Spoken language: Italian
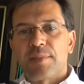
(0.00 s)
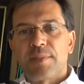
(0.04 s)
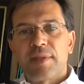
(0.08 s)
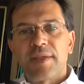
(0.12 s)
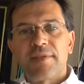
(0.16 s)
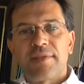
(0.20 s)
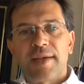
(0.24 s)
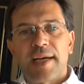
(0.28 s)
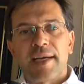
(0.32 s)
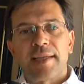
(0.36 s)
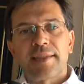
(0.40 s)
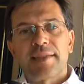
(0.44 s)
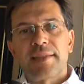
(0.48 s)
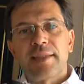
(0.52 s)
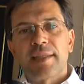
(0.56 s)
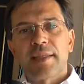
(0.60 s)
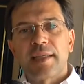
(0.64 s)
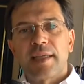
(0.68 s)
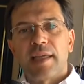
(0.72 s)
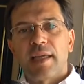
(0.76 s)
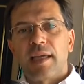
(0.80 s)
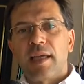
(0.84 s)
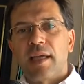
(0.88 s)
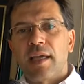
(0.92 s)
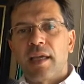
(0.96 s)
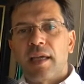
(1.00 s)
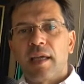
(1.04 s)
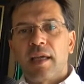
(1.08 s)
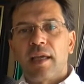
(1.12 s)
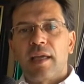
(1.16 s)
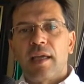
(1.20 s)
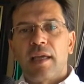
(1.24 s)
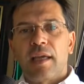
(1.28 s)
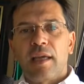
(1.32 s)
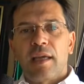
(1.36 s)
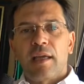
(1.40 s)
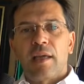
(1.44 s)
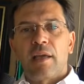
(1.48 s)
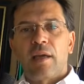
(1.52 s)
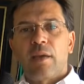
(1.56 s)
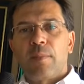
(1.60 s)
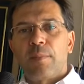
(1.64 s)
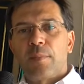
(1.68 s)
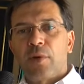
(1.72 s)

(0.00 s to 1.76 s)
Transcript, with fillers: privati che eh,